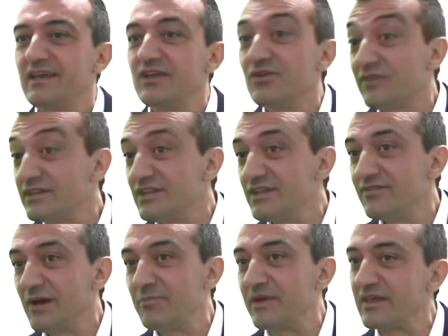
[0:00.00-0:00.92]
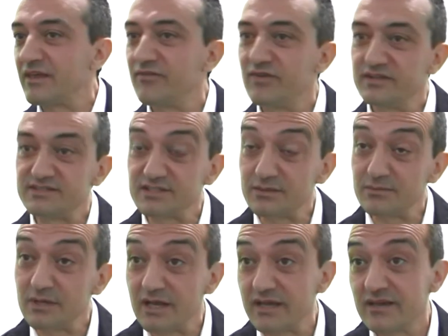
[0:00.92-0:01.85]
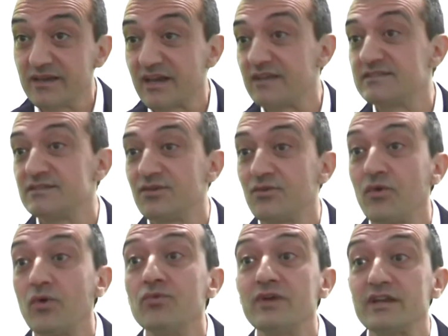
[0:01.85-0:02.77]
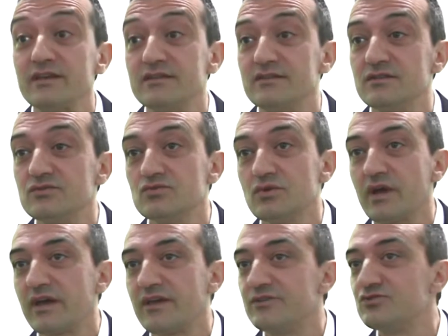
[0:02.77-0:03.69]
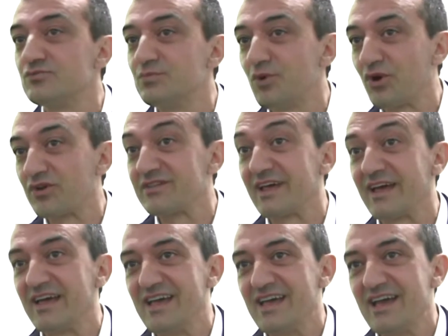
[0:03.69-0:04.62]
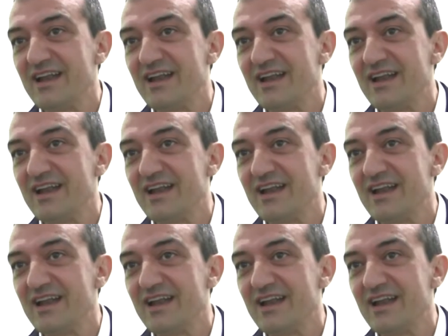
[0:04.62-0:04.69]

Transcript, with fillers: Innovativa perché è flessibile grazie a un'architettura che supporta